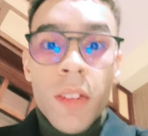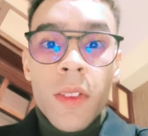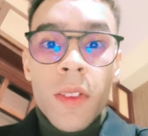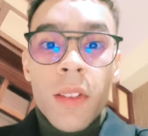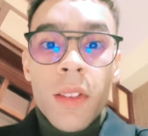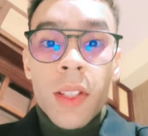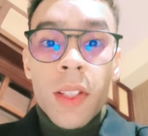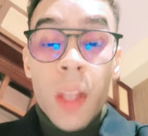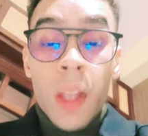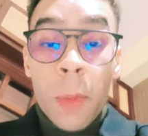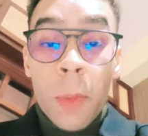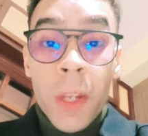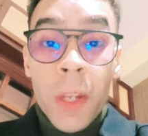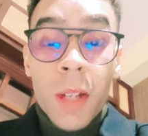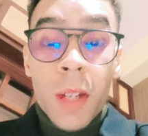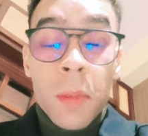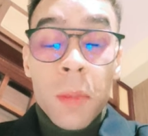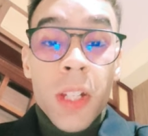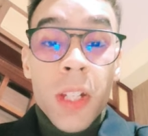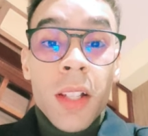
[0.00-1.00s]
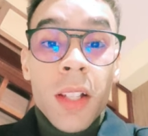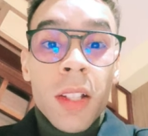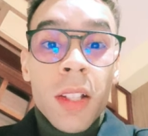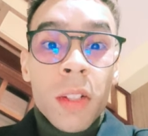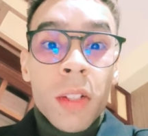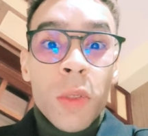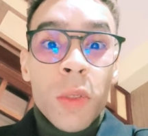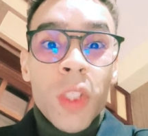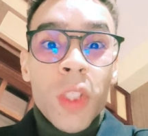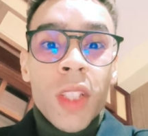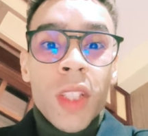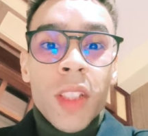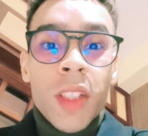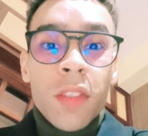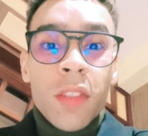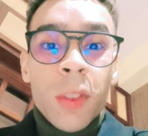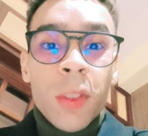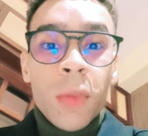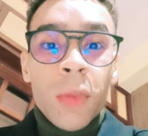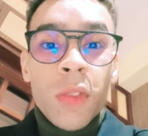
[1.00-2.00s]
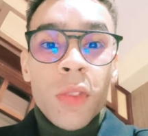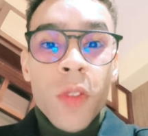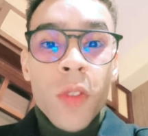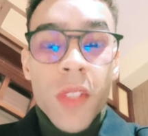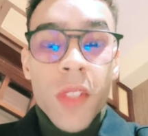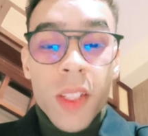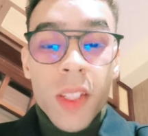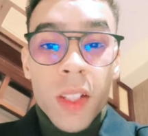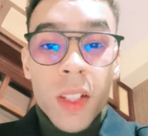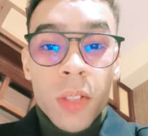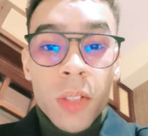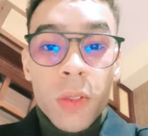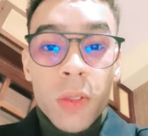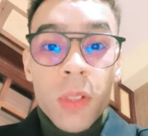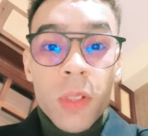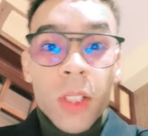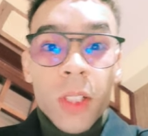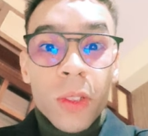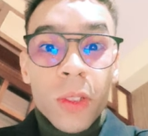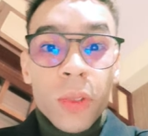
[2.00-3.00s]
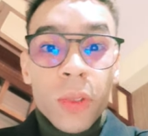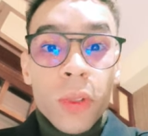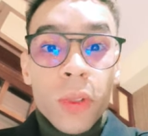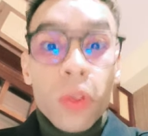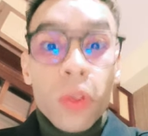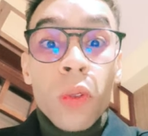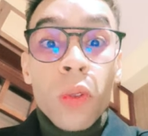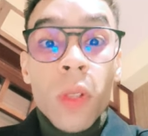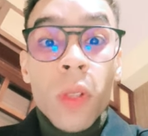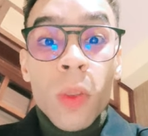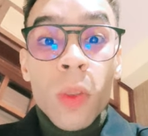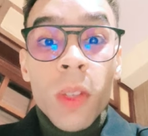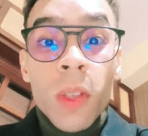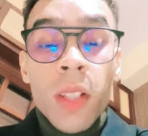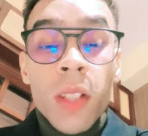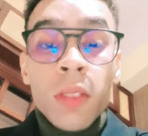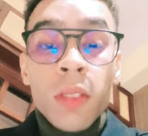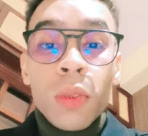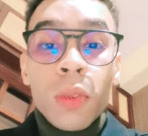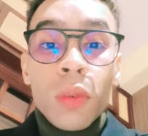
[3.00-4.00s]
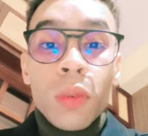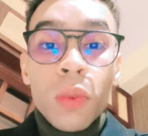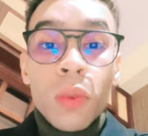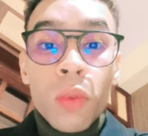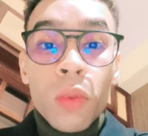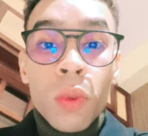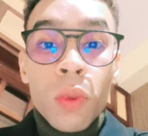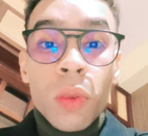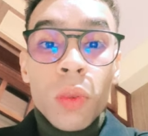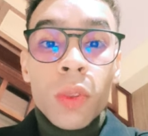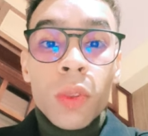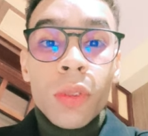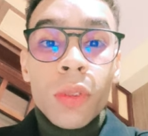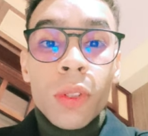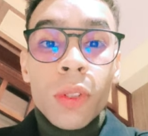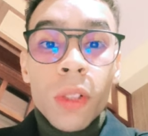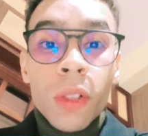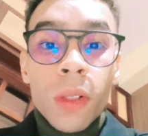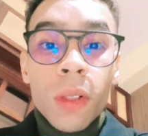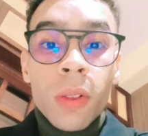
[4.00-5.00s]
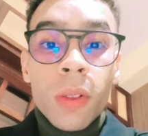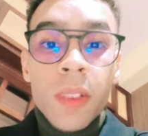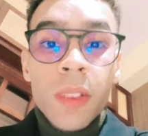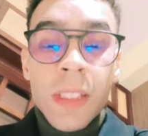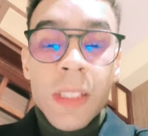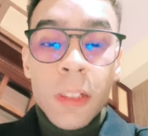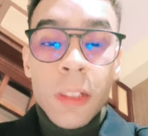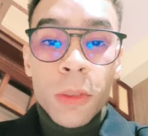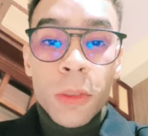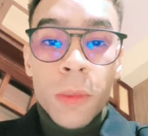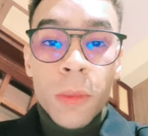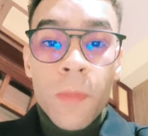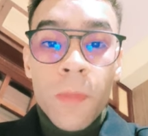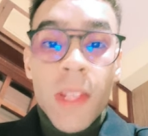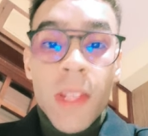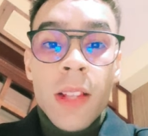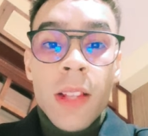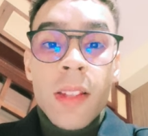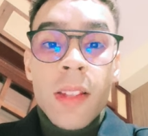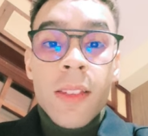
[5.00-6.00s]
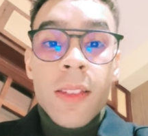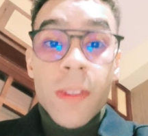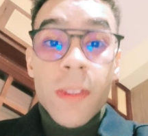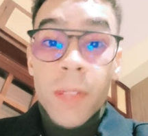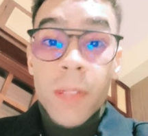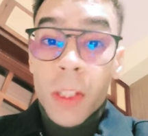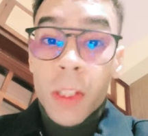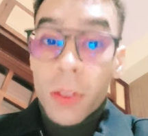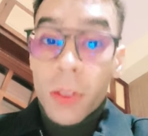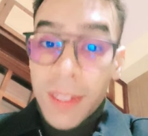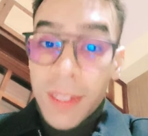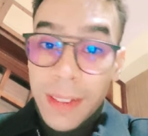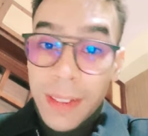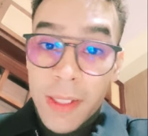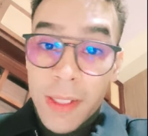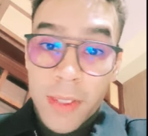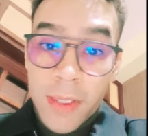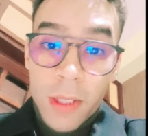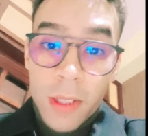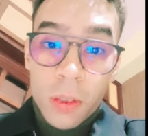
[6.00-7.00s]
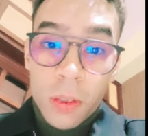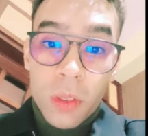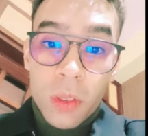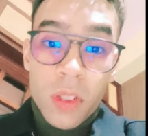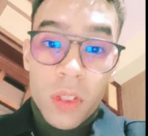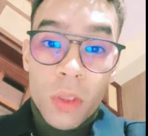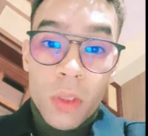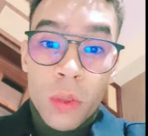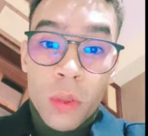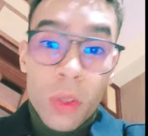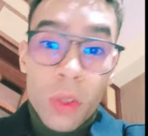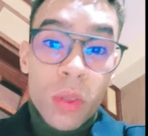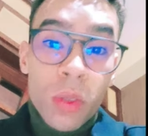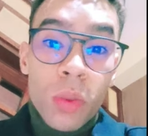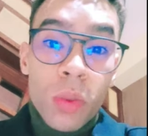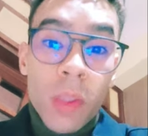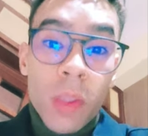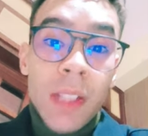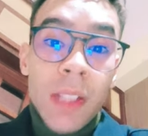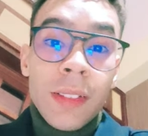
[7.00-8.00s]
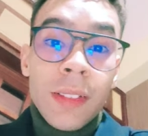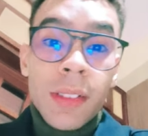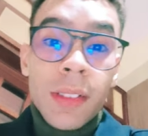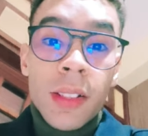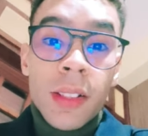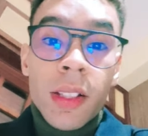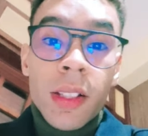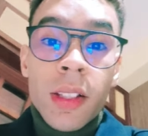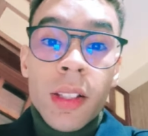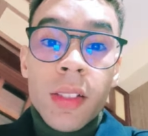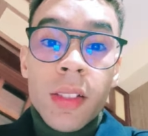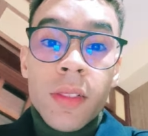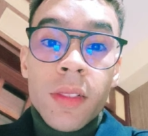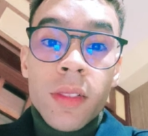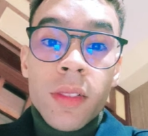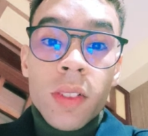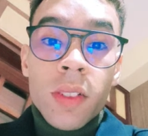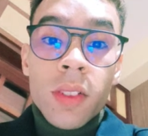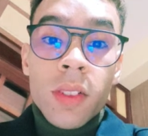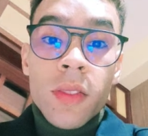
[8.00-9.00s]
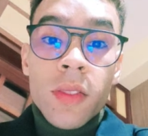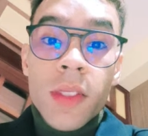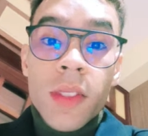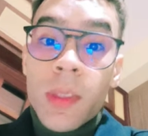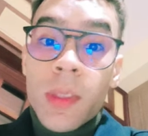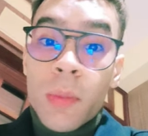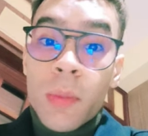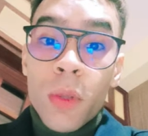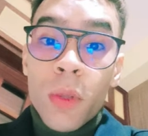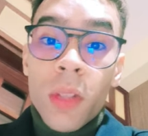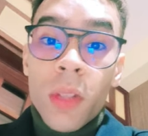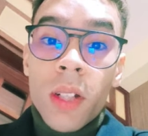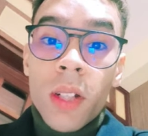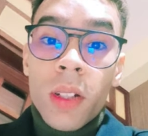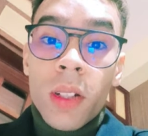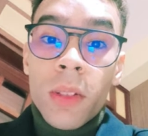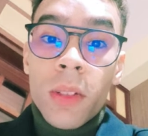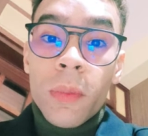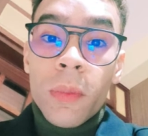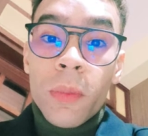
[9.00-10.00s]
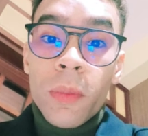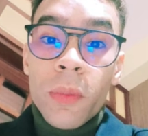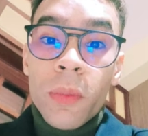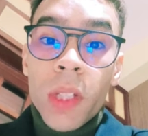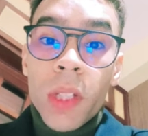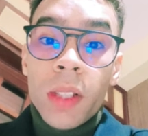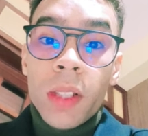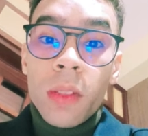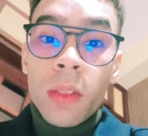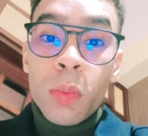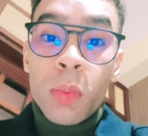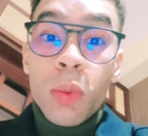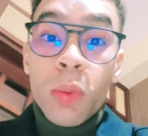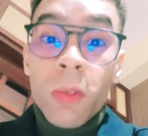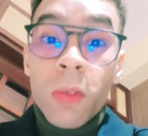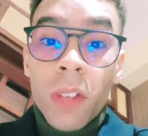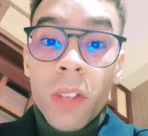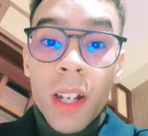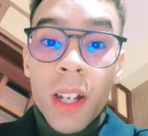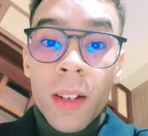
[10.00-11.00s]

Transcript: كاميرامان كلشي تيفهم في لو سيناريو الوغ كو كل واحد و لو رول ديالو سي فري كو الريليزاتور تيكون عنده واحد نسميوها واحد البوفوار